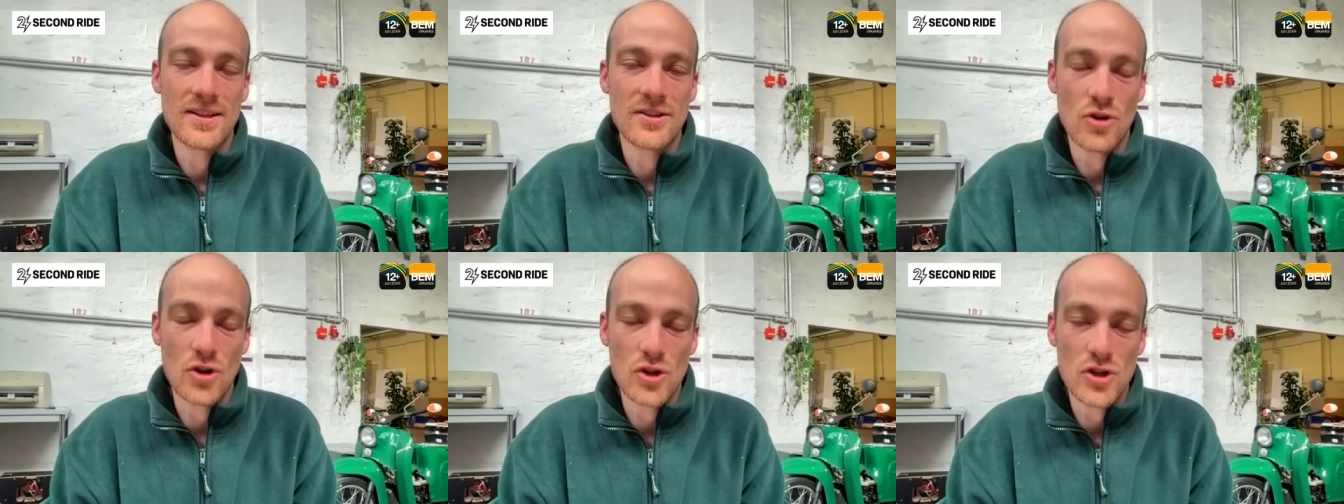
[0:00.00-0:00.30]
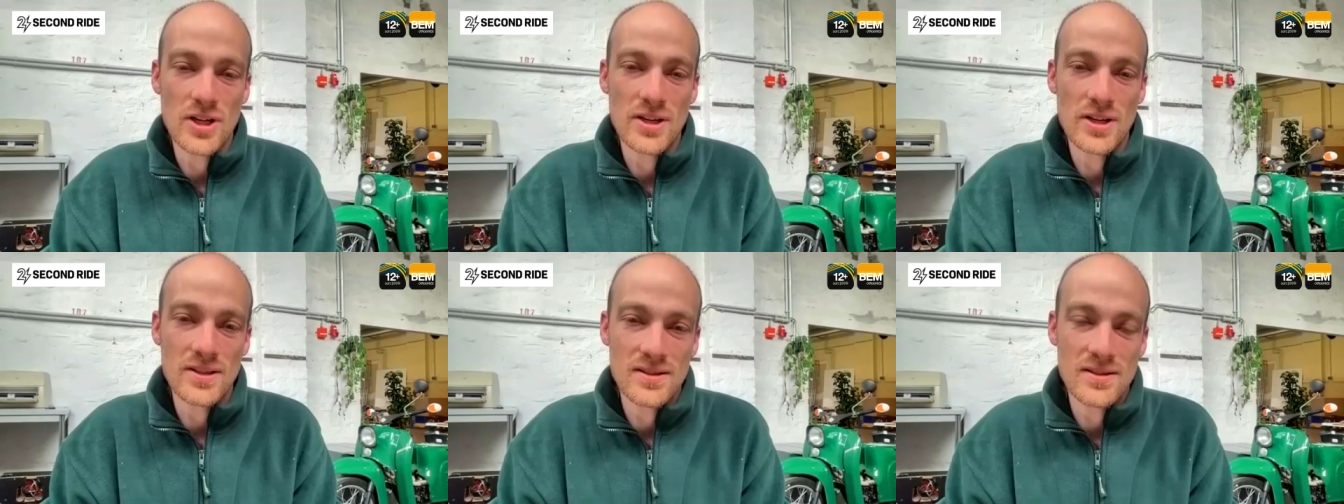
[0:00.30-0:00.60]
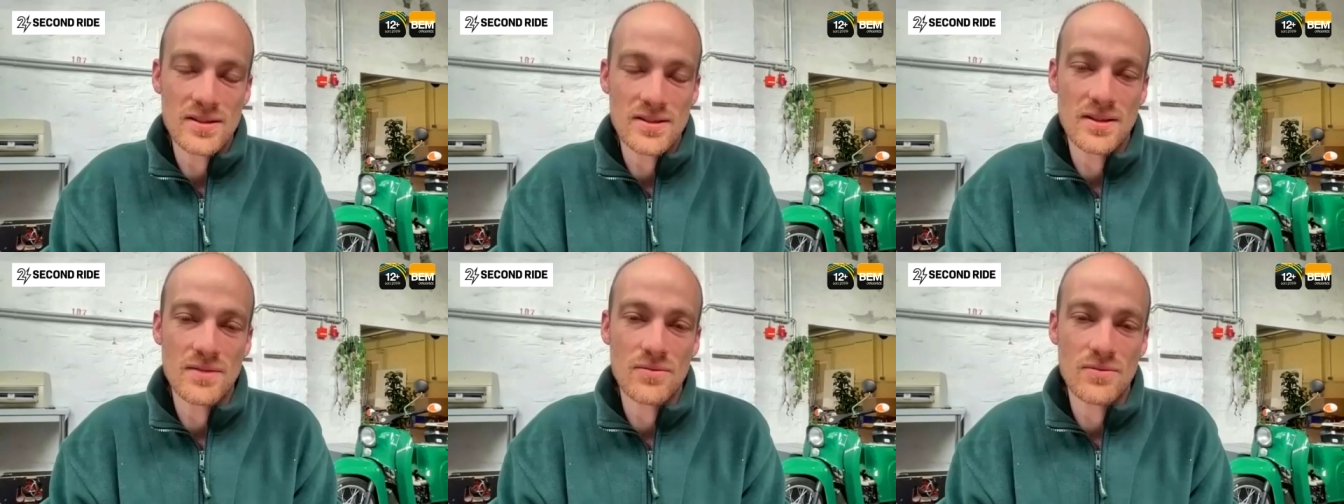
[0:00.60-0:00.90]
in Deutschland
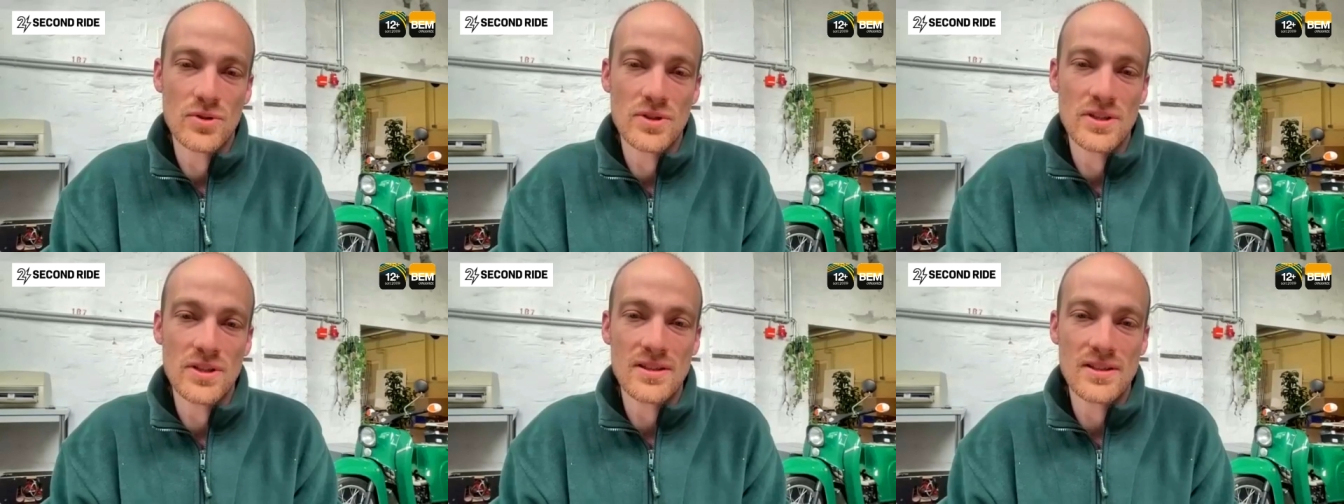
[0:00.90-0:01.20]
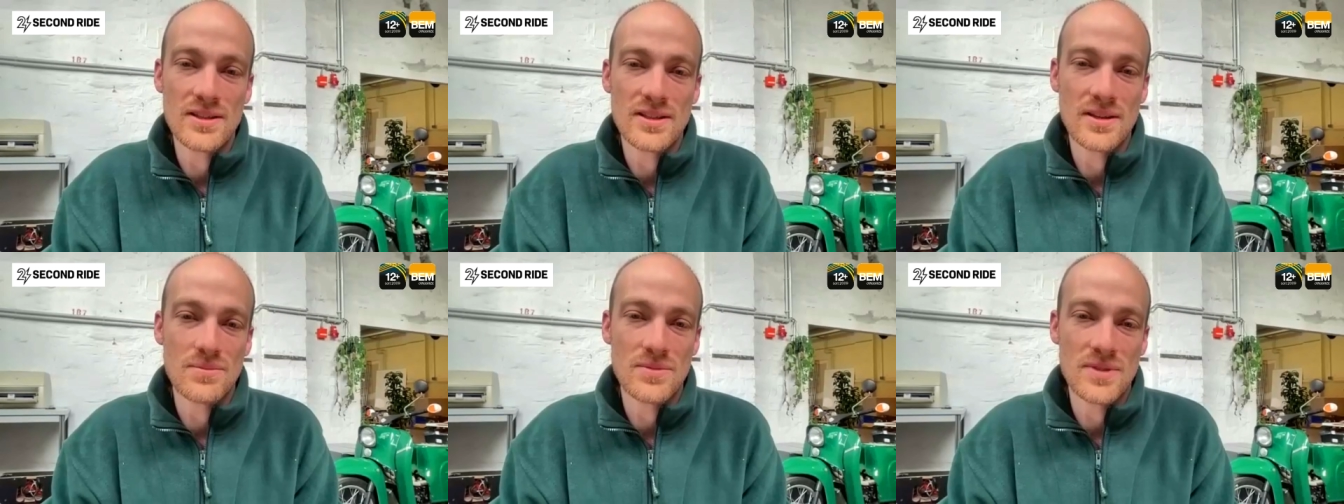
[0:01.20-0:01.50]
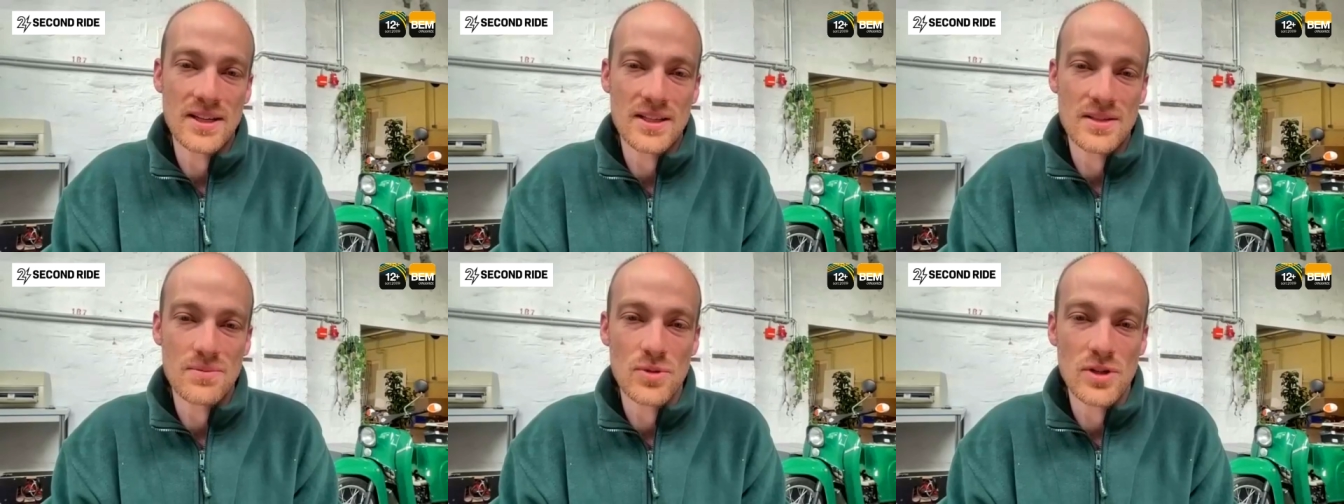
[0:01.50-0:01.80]
ist. Da wurden insgesamt
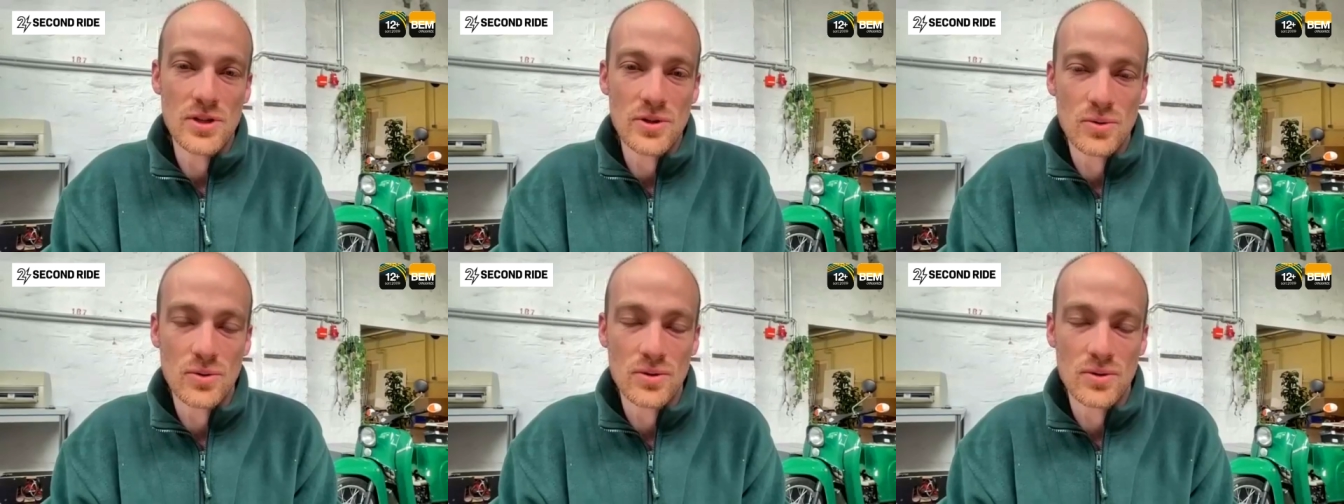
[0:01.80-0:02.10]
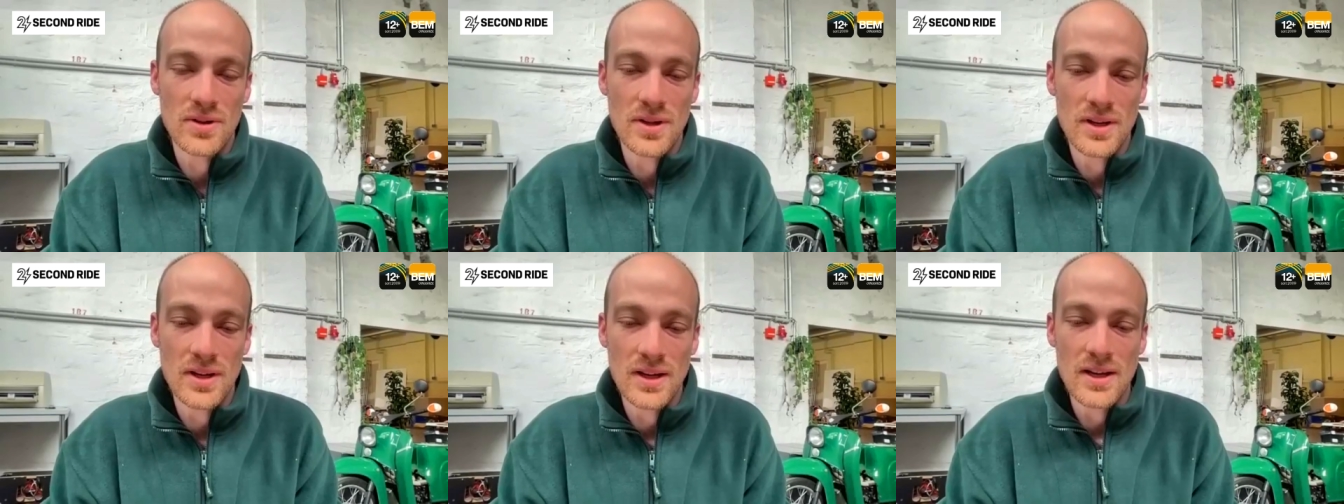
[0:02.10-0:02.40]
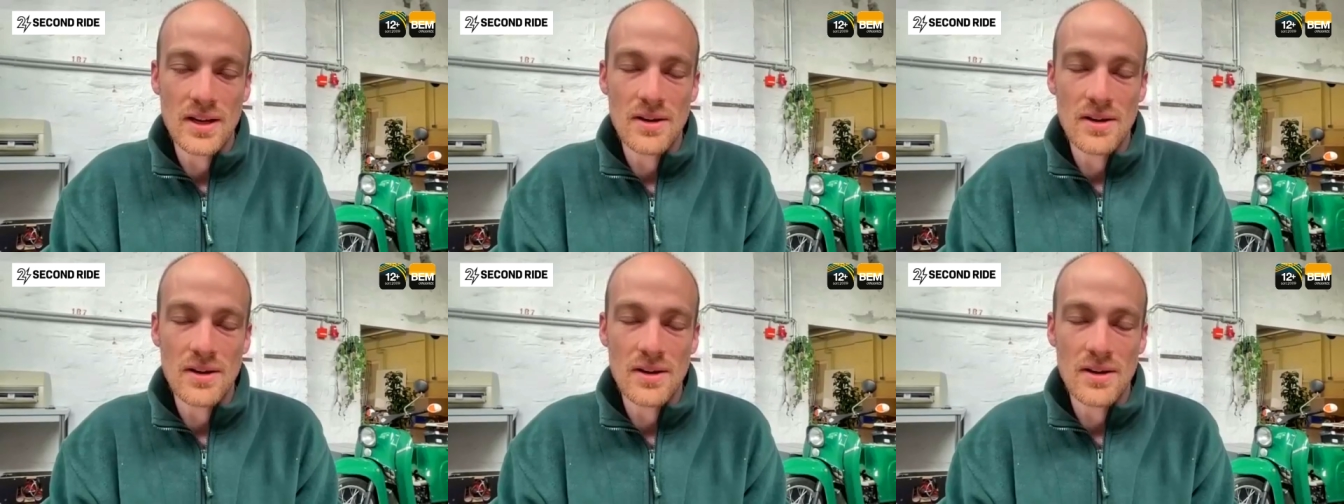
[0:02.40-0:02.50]
sechs Millionen